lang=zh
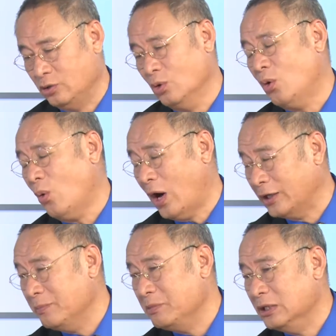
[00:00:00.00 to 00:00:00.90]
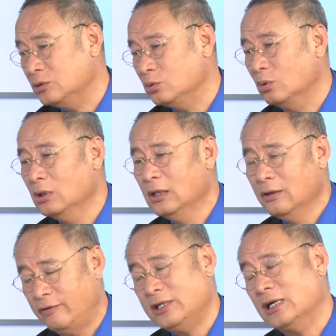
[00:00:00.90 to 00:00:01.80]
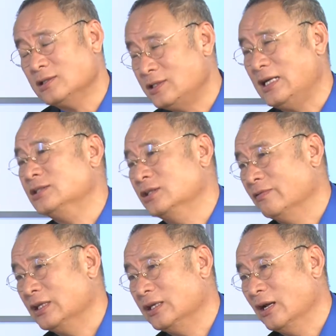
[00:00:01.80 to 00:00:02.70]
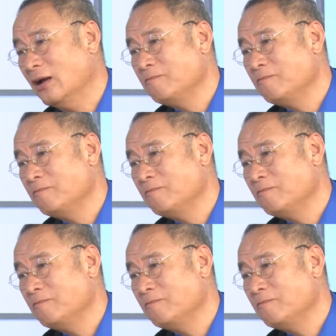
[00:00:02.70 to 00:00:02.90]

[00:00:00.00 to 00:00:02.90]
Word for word: 多华人民众非常现实的问题了。